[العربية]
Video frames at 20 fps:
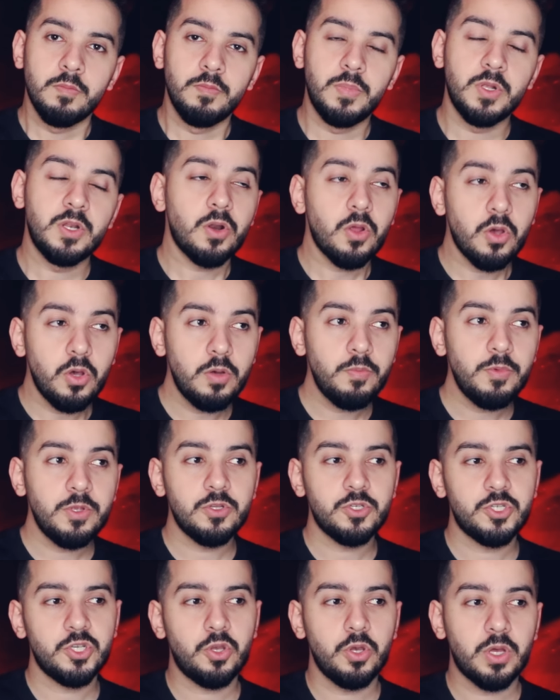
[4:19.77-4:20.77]
بالرغم
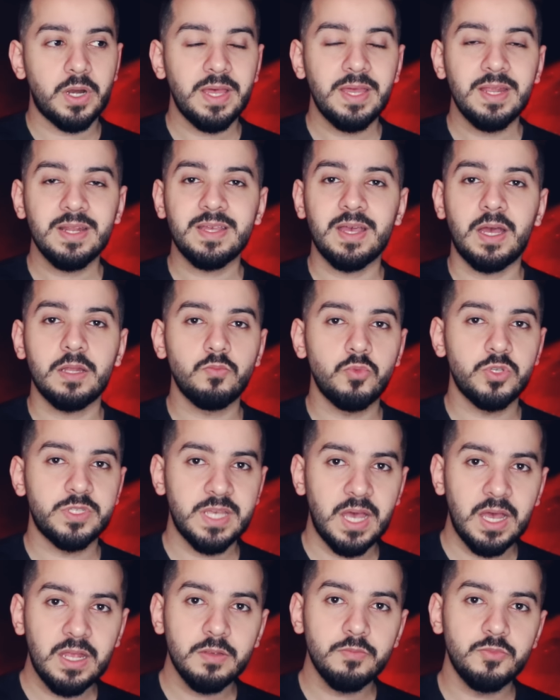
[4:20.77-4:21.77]
انه شكوريل كان
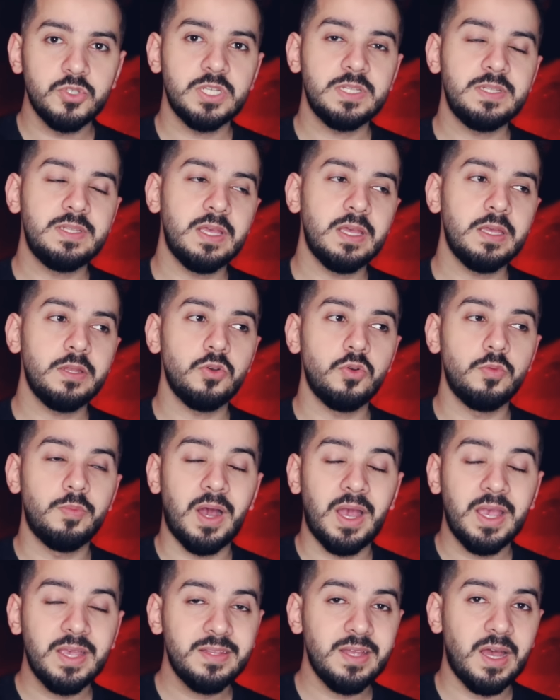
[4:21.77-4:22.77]
مسالم جدا
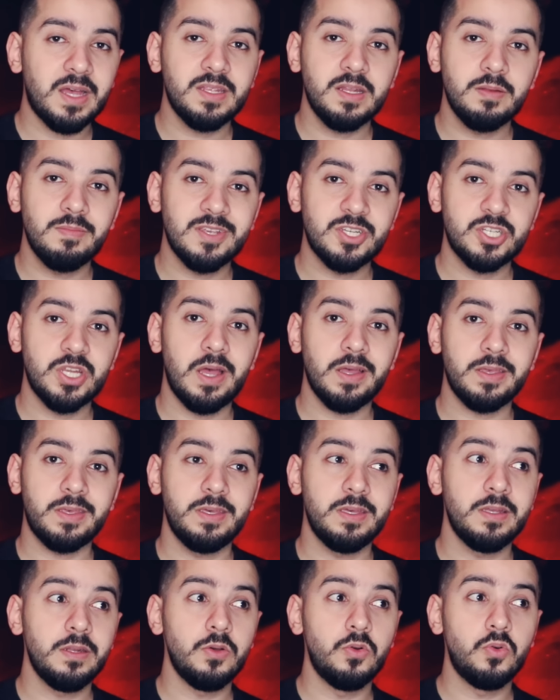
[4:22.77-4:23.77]
وبعيد عن
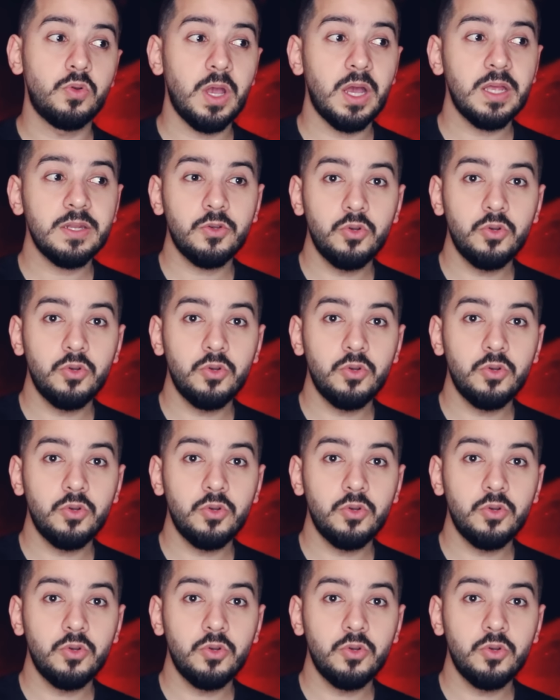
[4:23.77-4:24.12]
المشاكل وكان